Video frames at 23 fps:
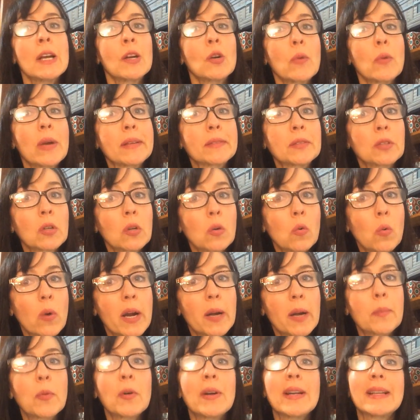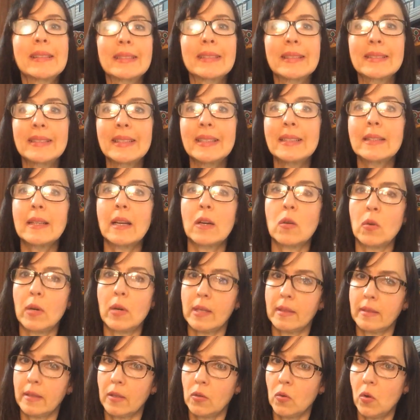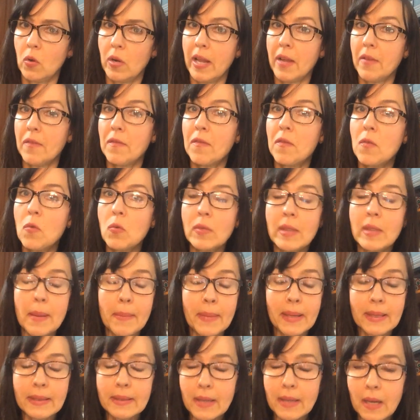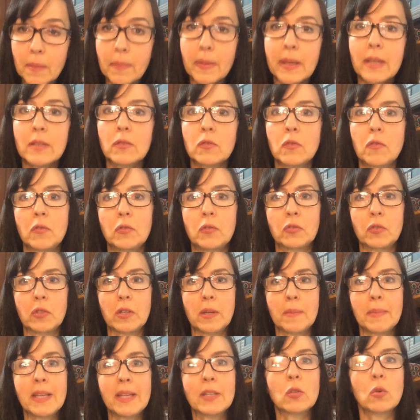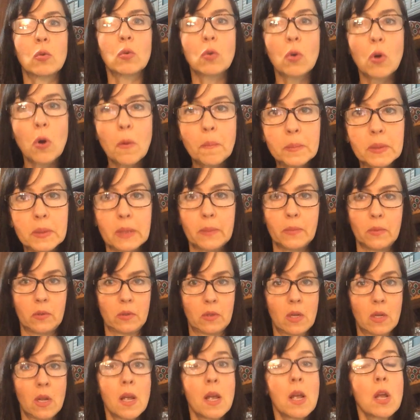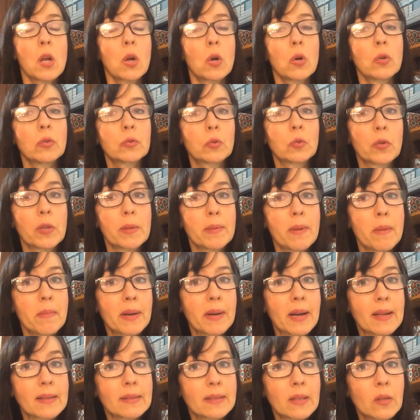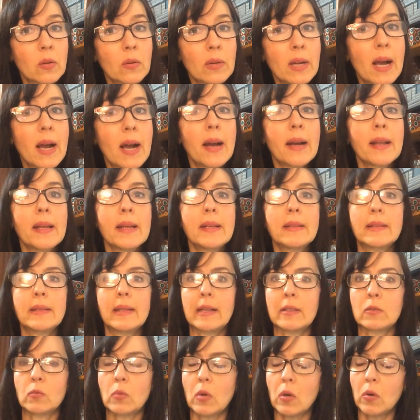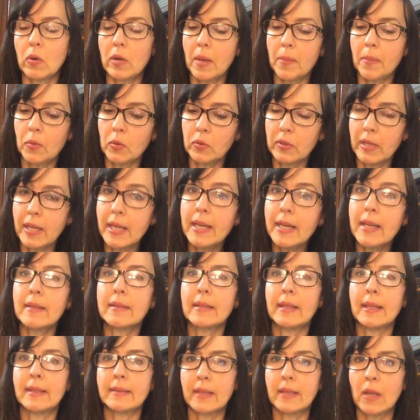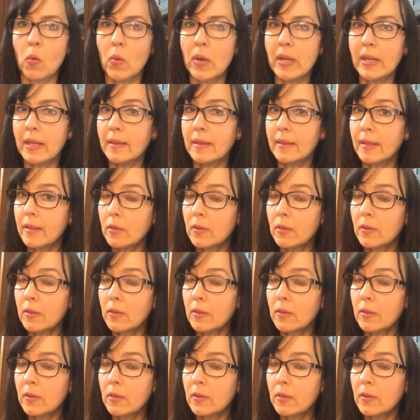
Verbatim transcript: Nuestro cuerpo necesita el colesterol, es fundamental para su funcionamiento óptimo. Construye membranas celulares, interactúa con las proteínas que se encuentran